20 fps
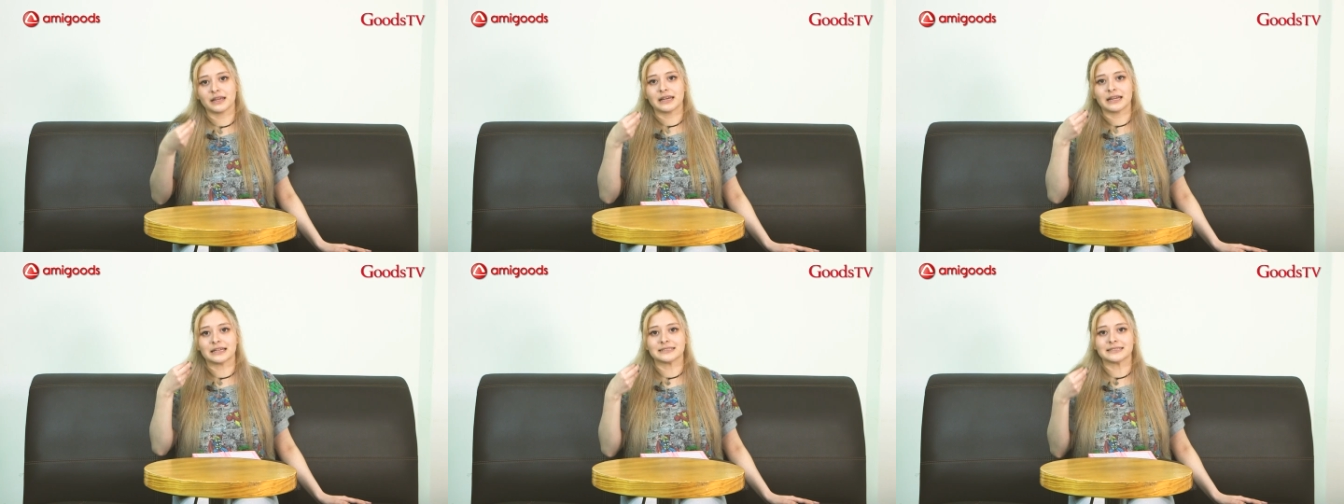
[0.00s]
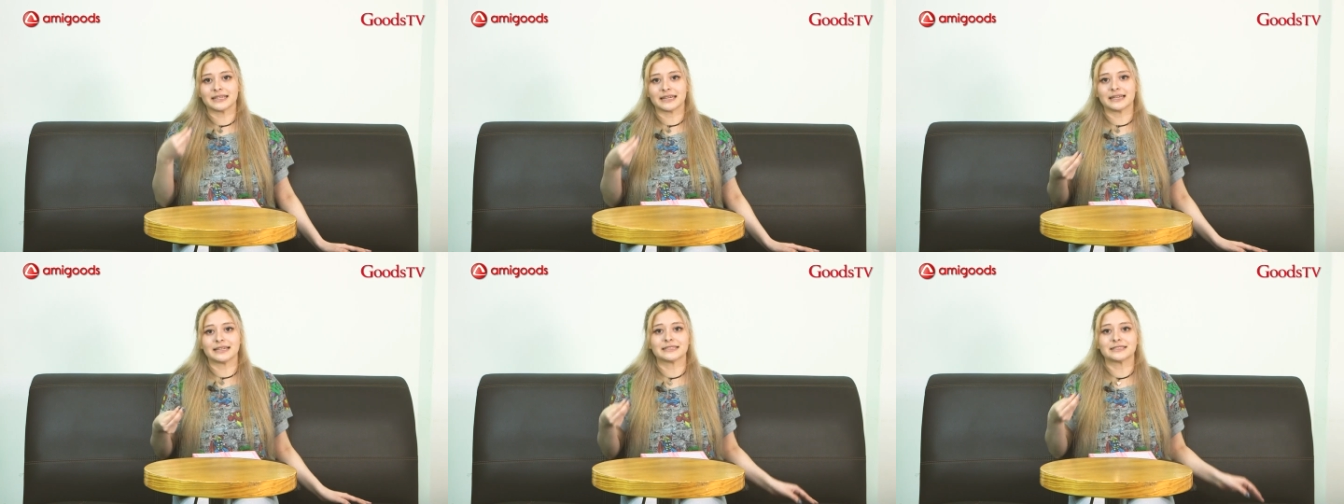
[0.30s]
de
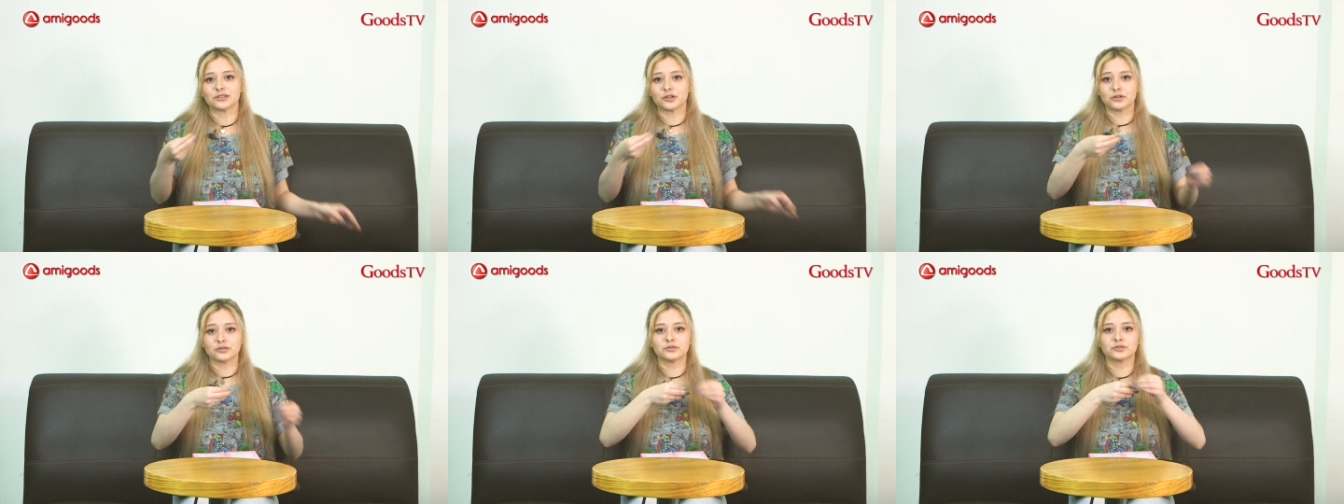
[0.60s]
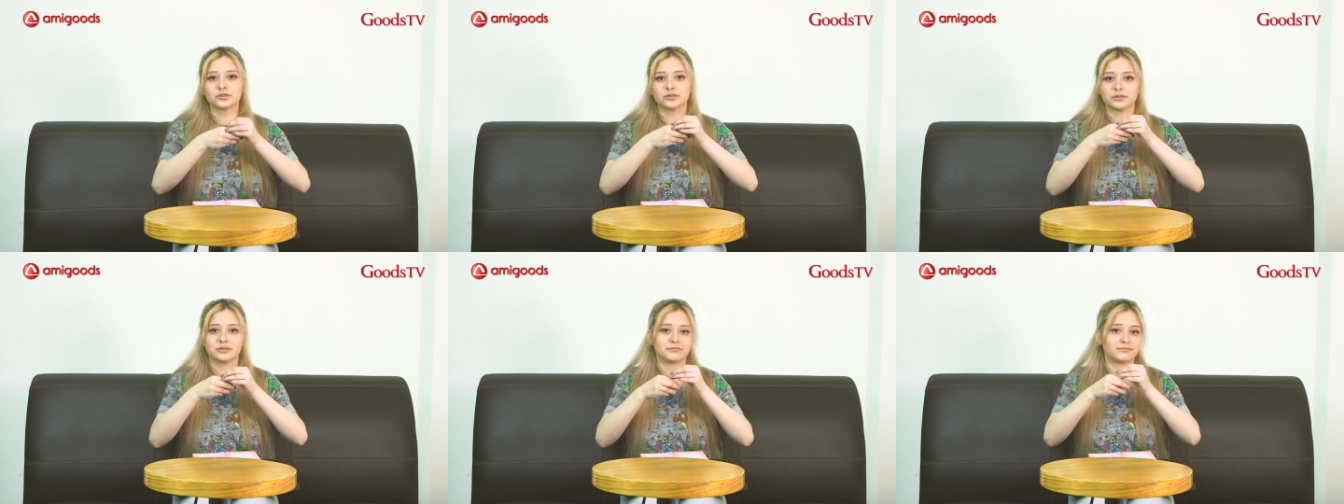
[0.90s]
las que son
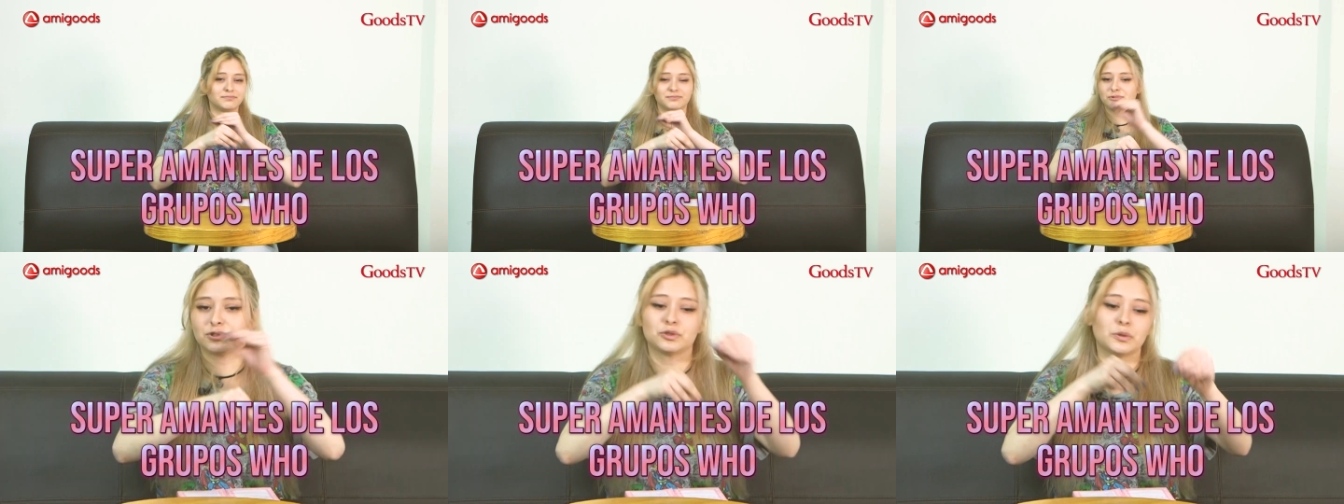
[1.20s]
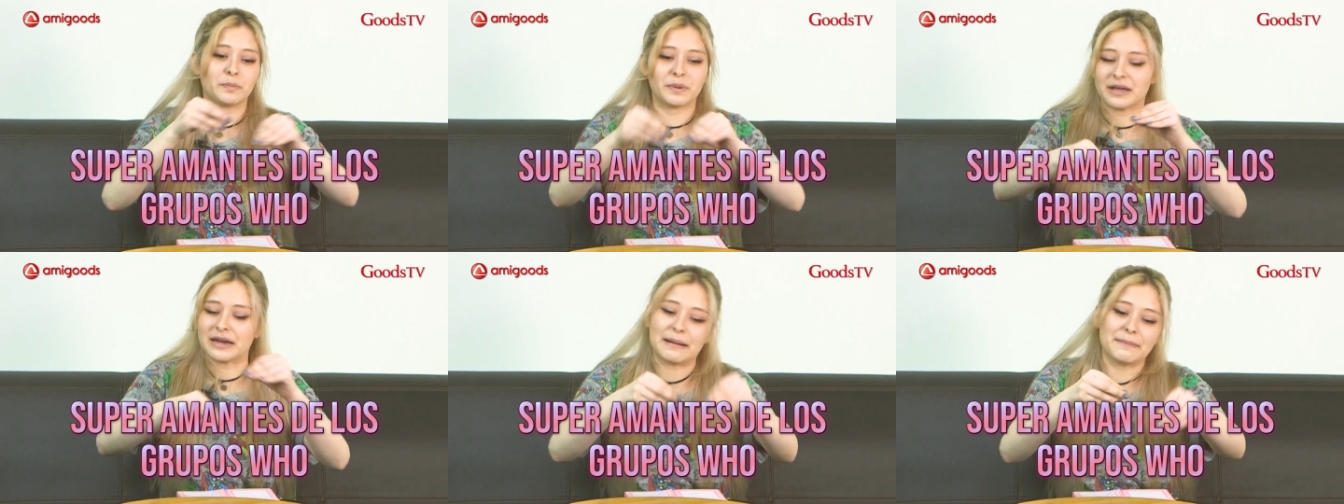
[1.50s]

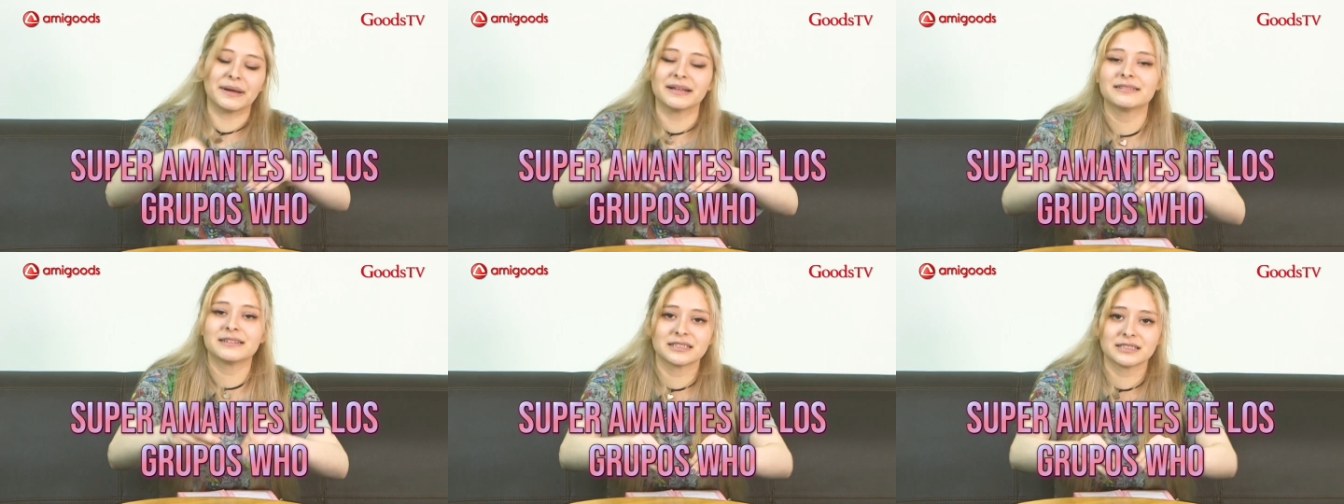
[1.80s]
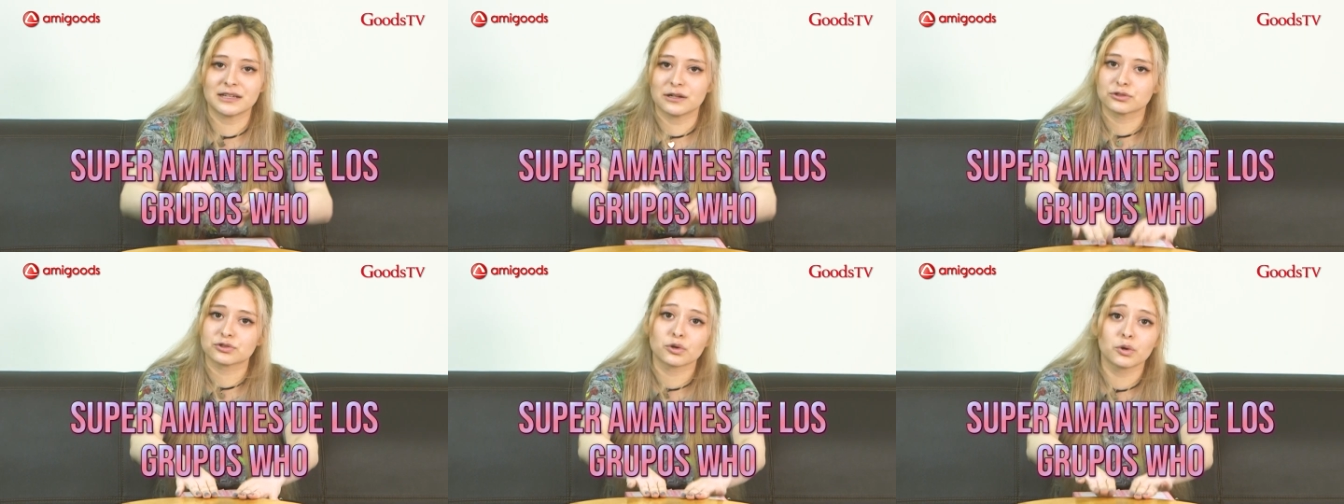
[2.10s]
Superamantes amantes
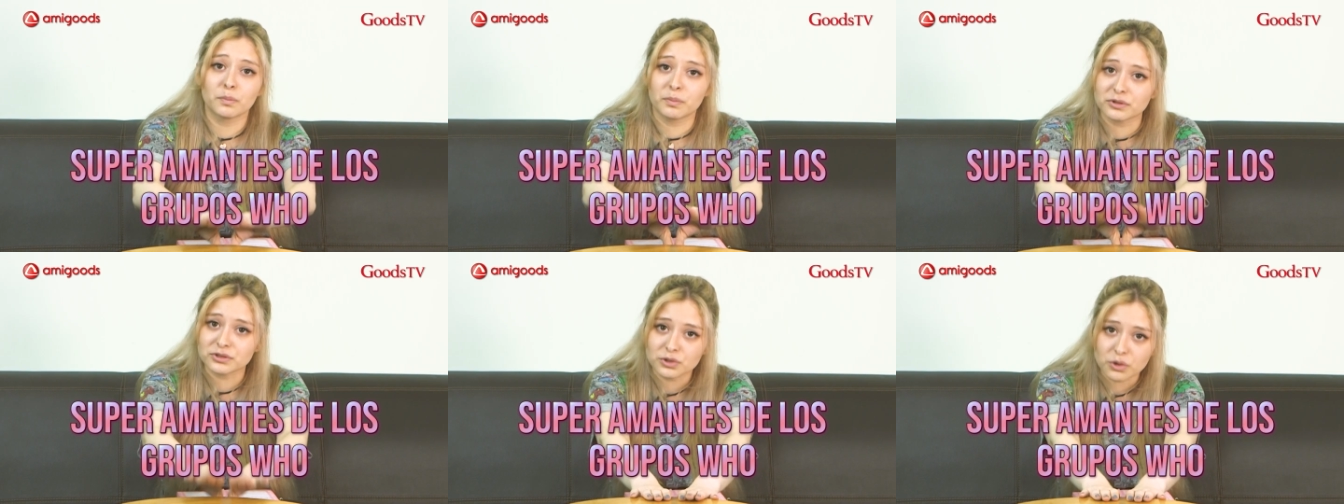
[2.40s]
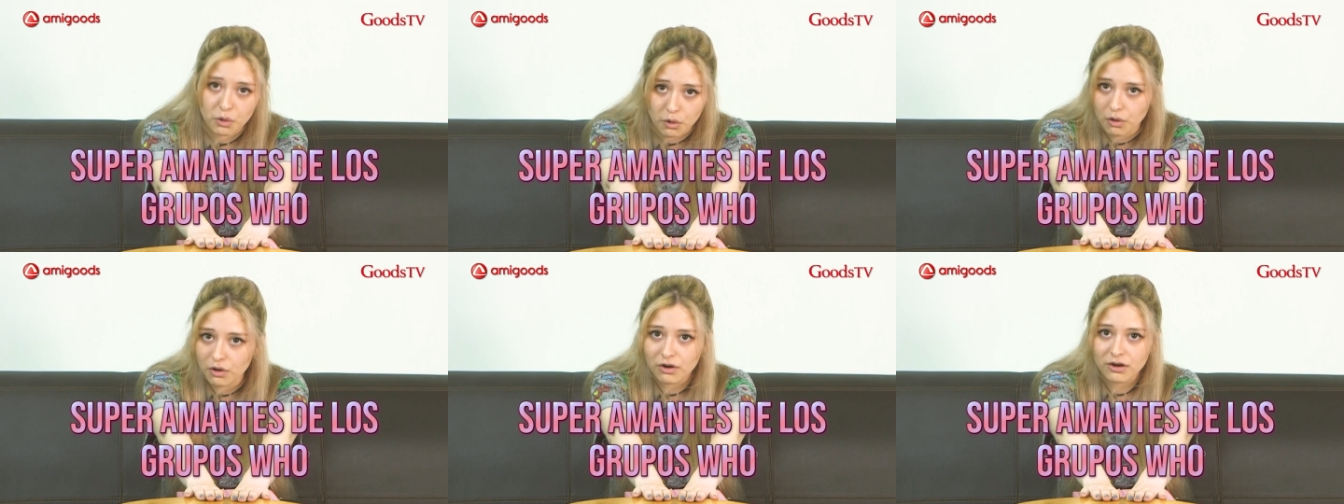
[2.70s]
de los grupos
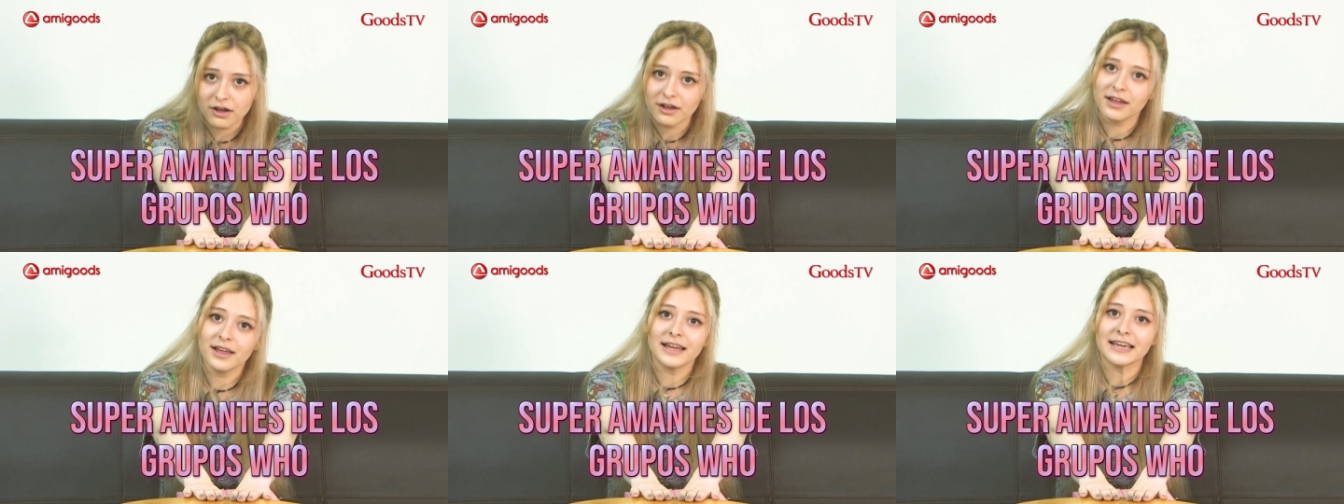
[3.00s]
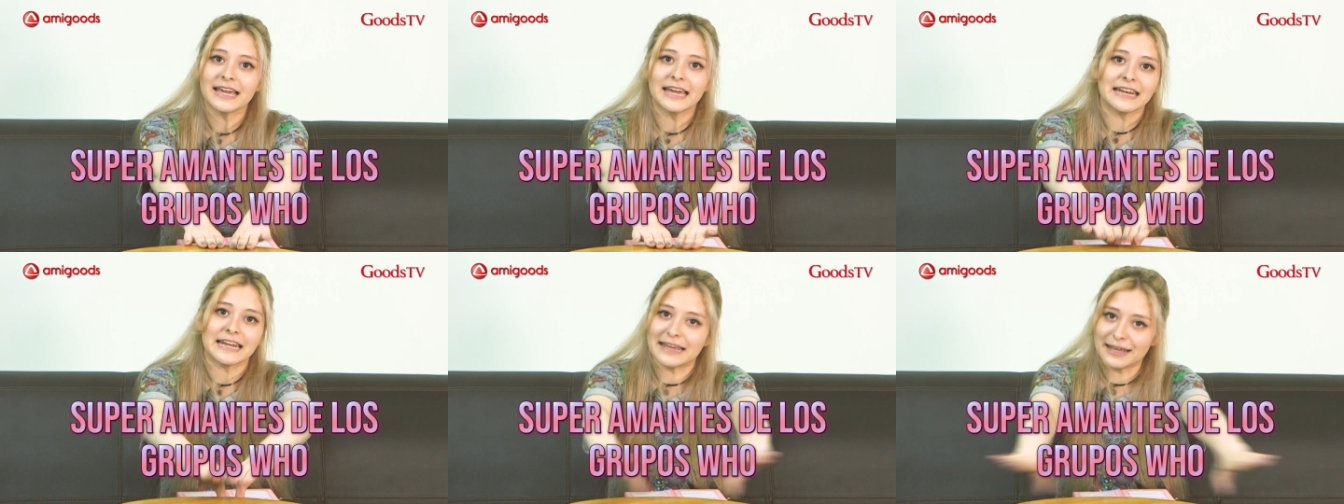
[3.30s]
Who,
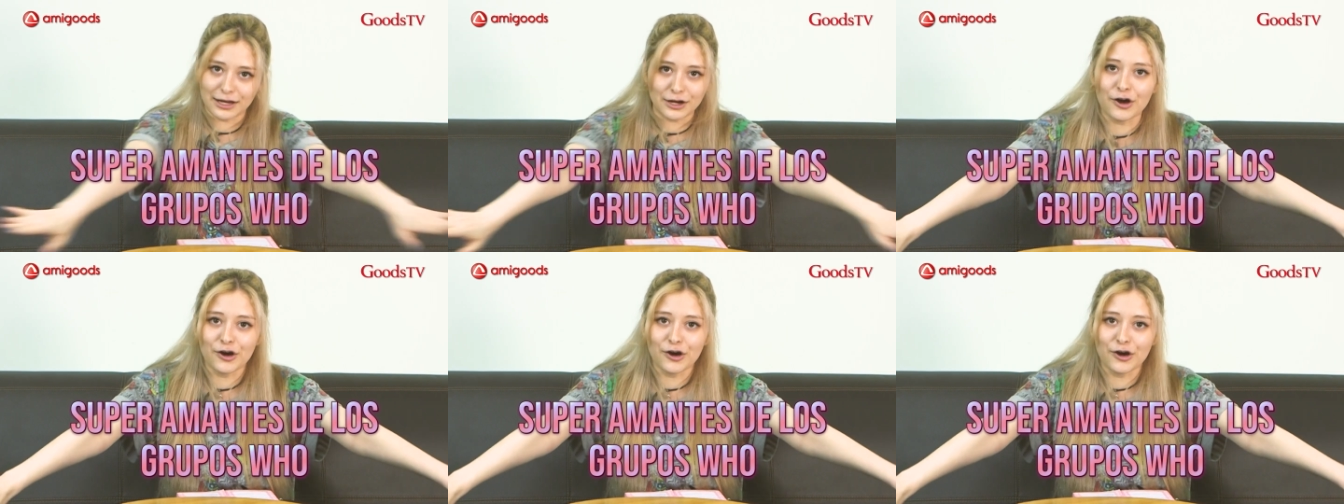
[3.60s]
que nadie